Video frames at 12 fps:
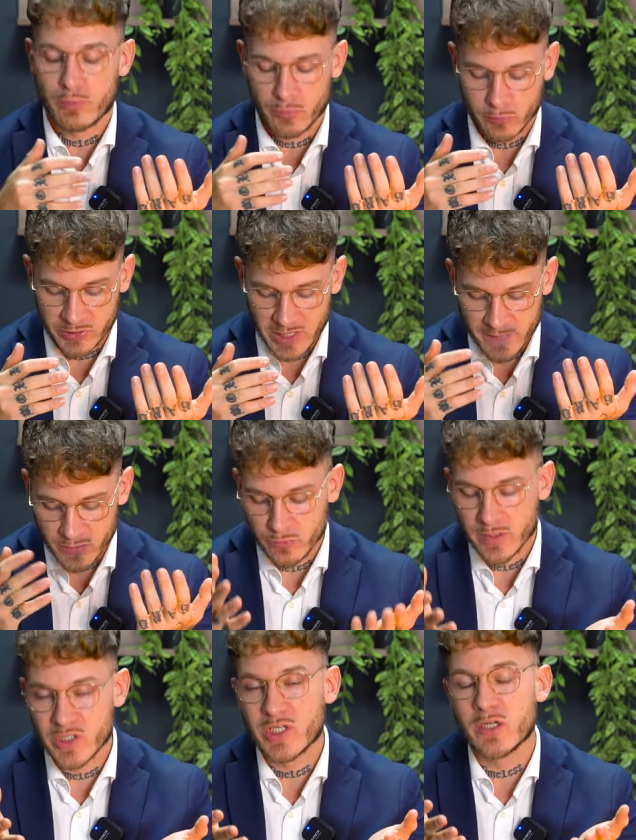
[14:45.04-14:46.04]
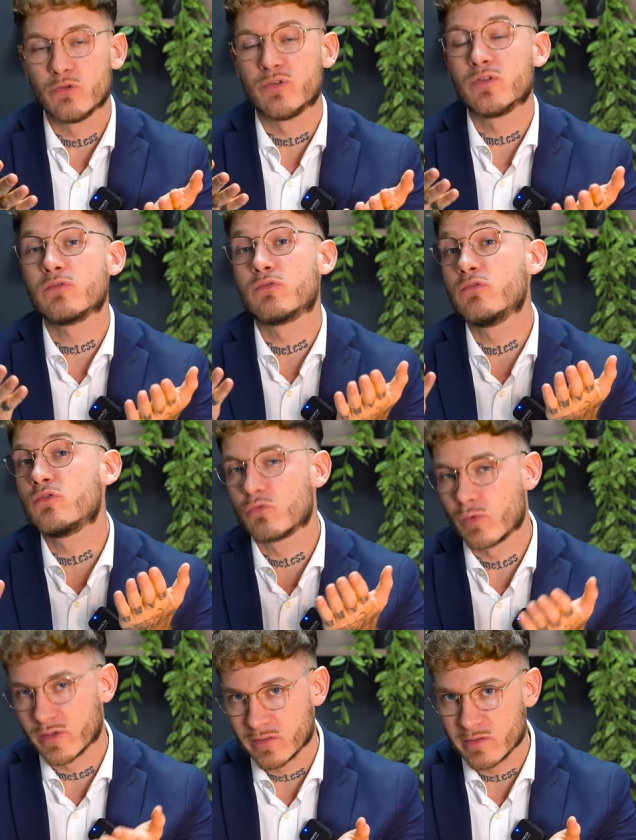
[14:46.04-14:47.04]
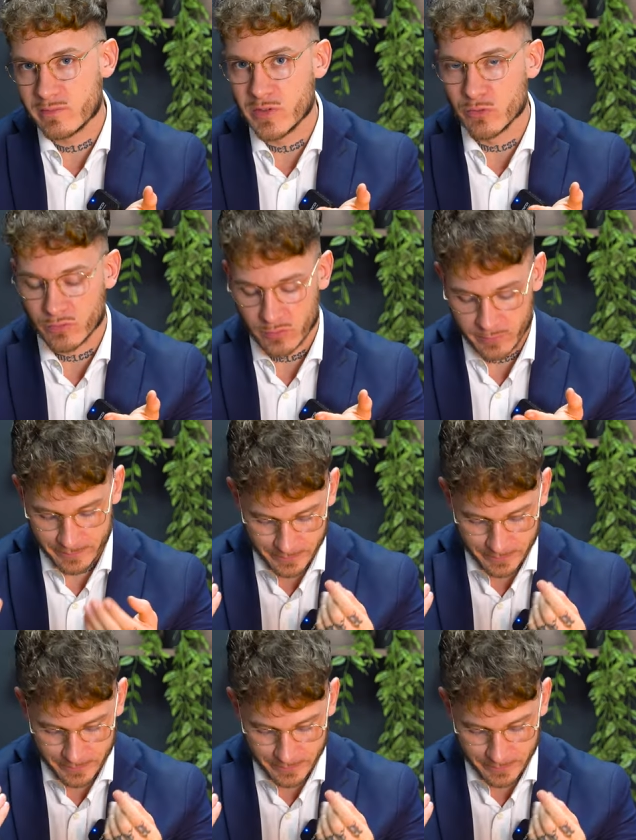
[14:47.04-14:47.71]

de plongée avec une échelle de temps de 60 minutes.